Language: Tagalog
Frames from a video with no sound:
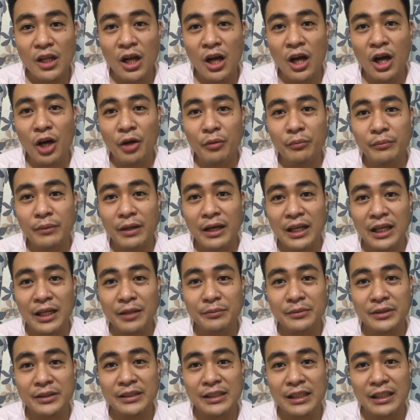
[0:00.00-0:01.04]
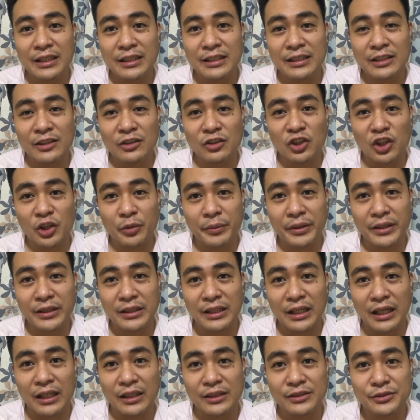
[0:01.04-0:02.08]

um, alam na nila na nag-comment ka.